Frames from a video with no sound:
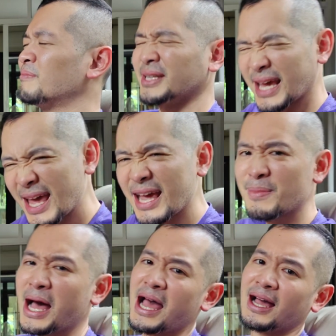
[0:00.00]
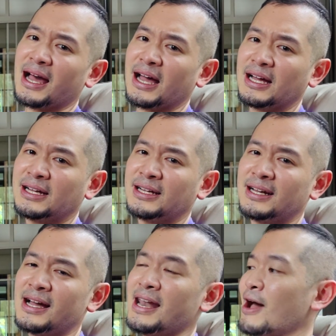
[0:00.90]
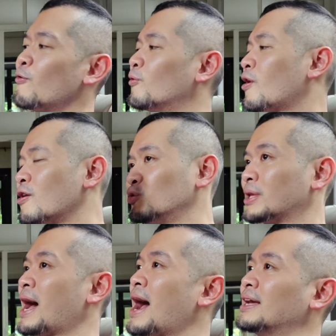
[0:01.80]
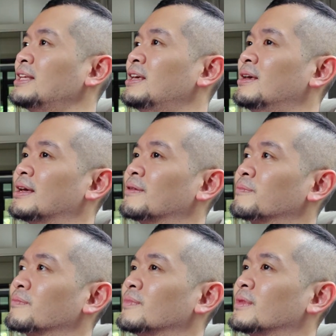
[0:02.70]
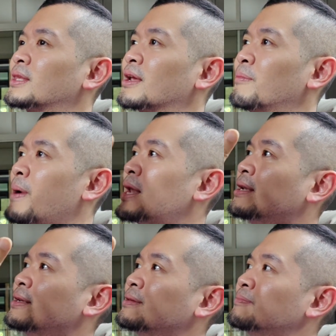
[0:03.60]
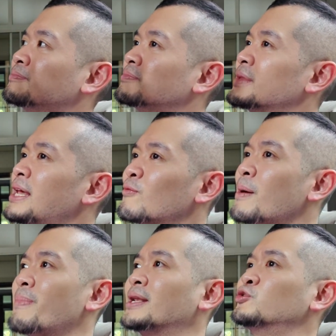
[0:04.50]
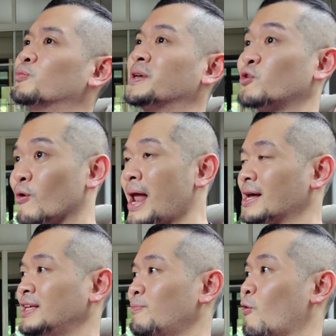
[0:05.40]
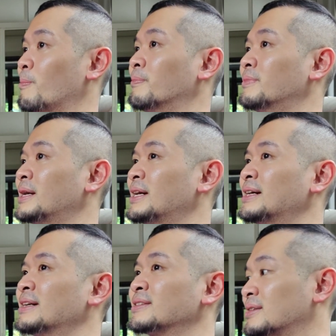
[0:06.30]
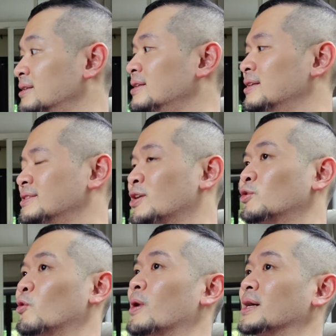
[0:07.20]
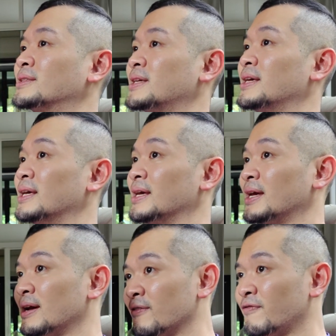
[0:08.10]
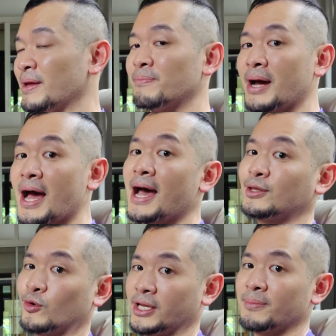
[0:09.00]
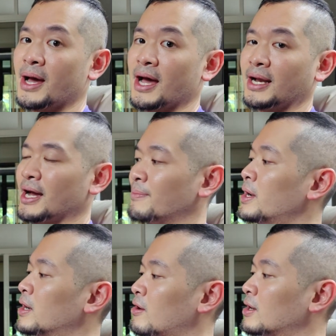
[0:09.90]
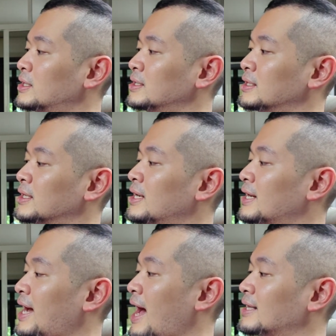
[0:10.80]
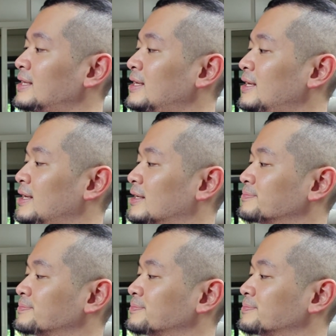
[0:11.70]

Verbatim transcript: มันเท่มากอะ่ะแล้วข้อสุดท้ายที่เป็นเรียกว่าเป็นจุดประสงค์หลักที่ผมซื้อเจ้าตัว C ฟลิป5ตัวนี้มานะครับก็คือการที่